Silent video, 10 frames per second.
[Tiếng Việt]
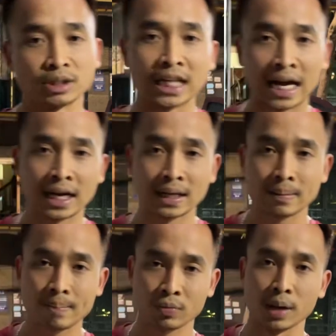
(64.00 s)
giá
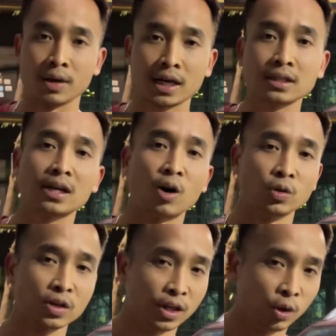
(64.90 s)
để mà kích cầu
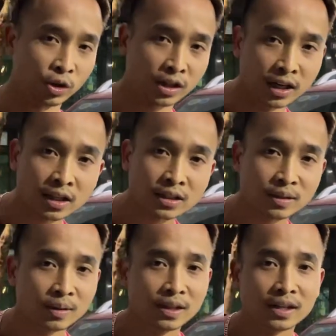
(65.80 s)
cho người nổi tiếng
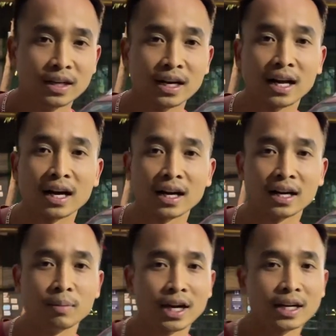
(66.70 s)
nên là
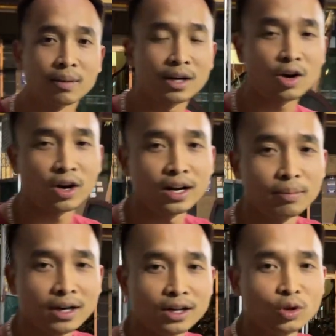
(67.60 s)
nếu mà anh em đang coi đây
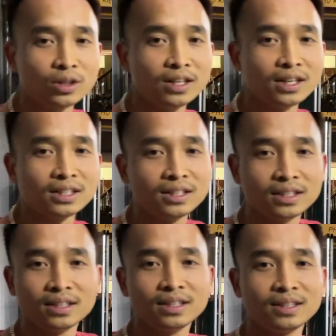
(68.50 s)
mà người nổi tiếng ấy
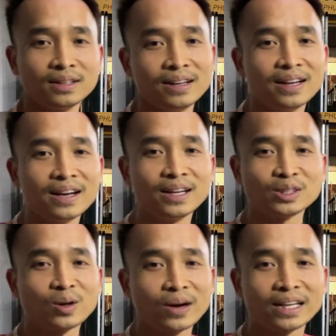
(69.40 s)
thì liên hệ
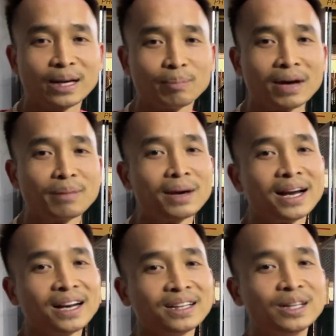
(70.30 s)
cho anh em bạn
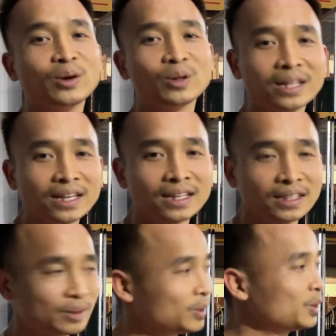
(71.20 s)
bè là người nổi tiếng ấy
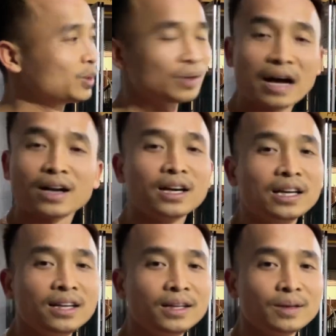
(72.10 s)
đăng
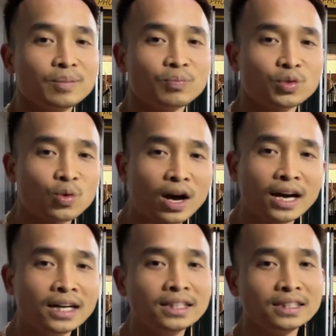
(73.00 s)
ký quả
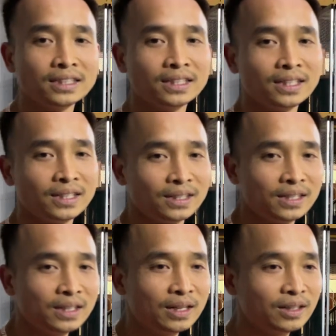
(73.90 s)
đấy
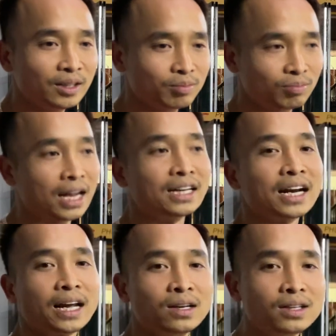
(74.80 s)
thì lại
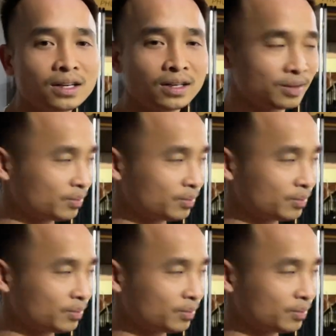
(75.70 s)
rẻ nữa cơ